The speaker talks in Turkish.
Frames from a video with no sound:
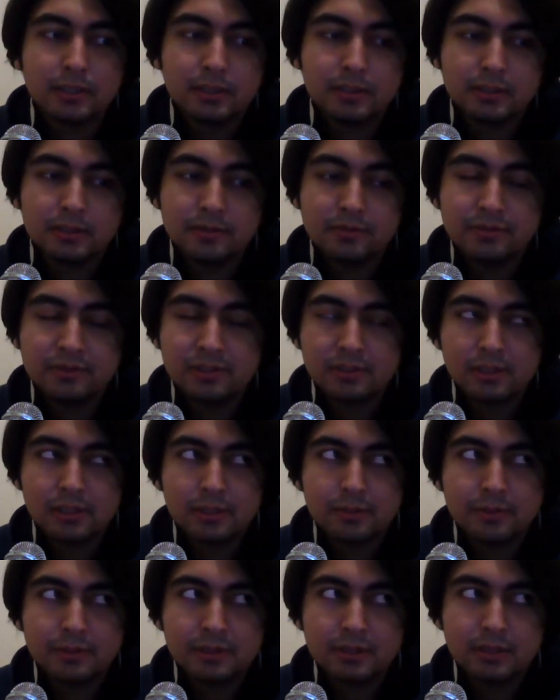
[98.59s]
E,
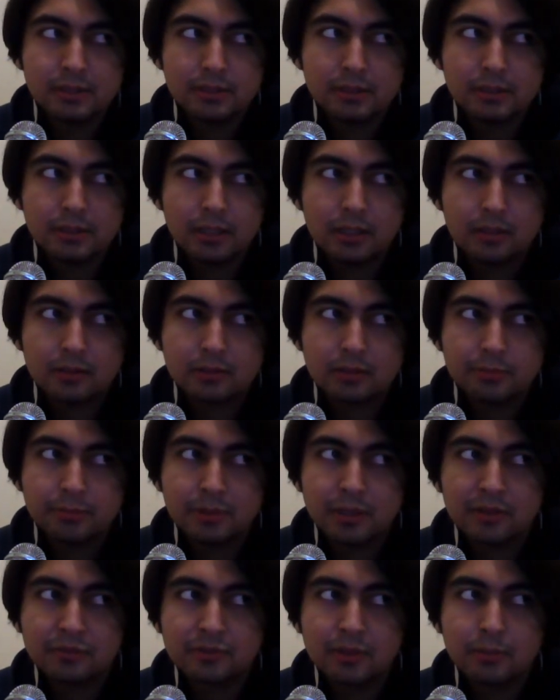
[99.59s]
vizeler bitti. Arada bir
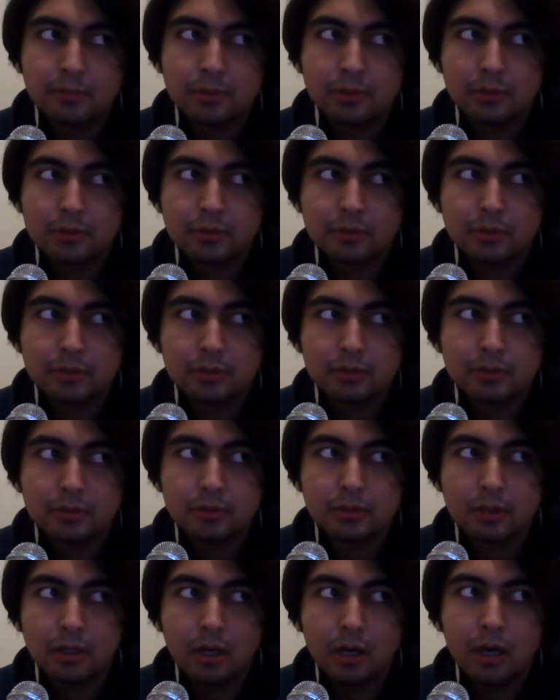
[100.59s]
hafta bile yok.
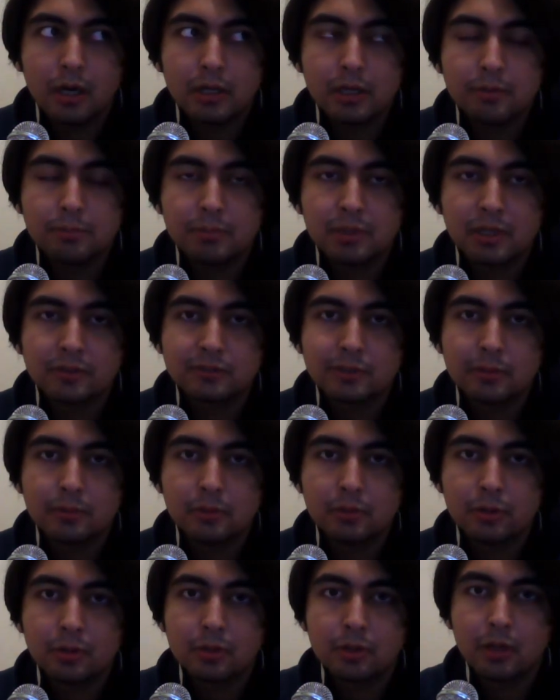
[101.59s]
Aynen bir hafta
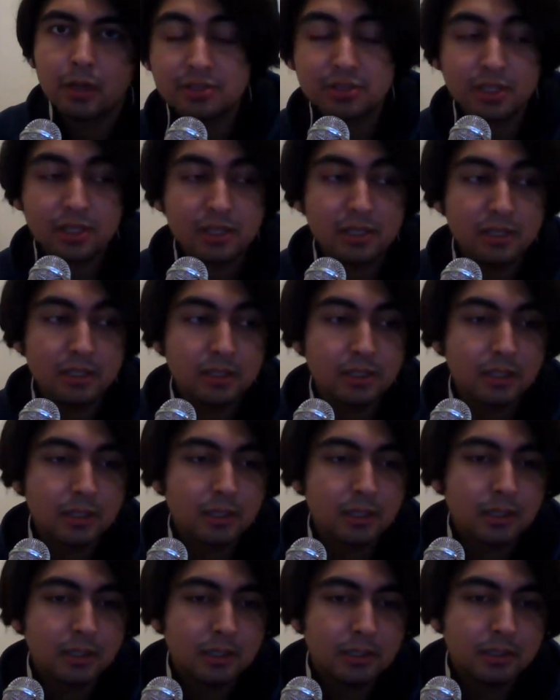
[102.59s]
bile yok. Şey,
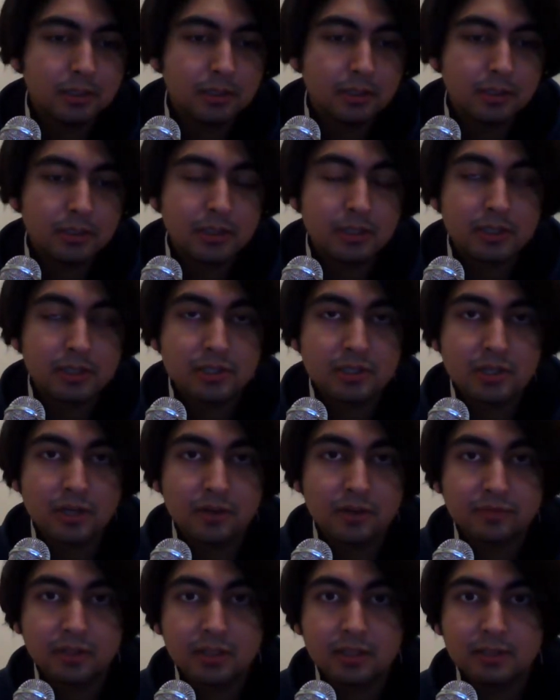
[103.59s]
e, gelecek
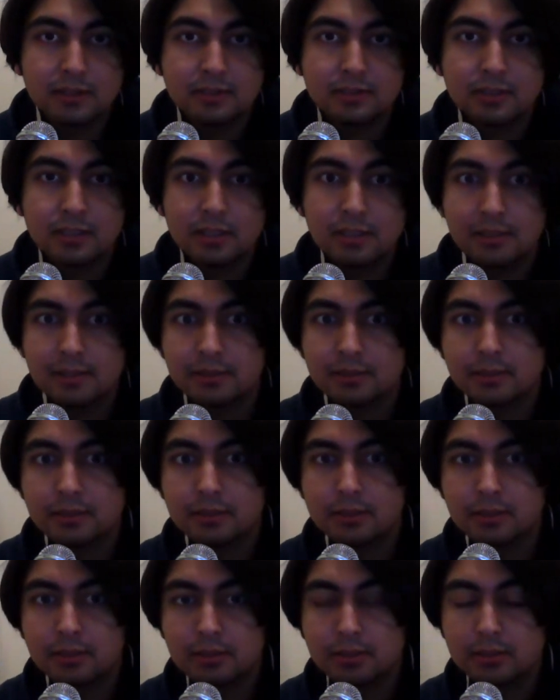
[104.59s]
hafta ise
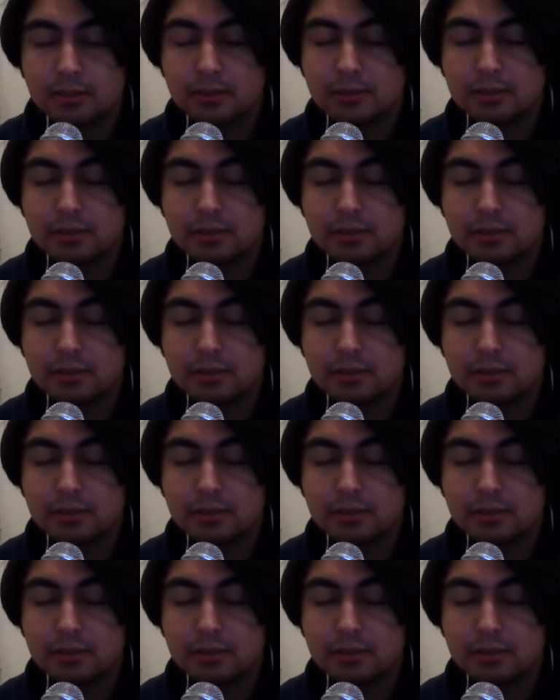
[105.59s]
e,